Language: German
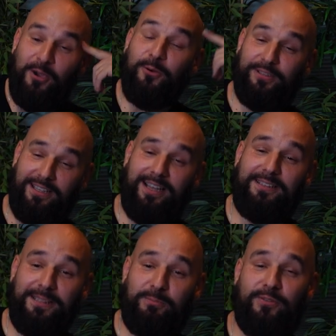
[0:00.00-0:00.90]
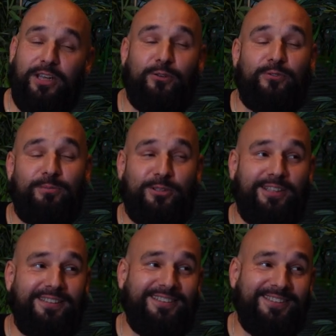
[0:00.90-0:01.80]
Und er hat neben Schweighöfer
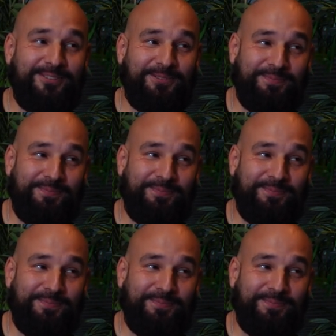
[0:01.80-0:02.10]
bestanden. Also.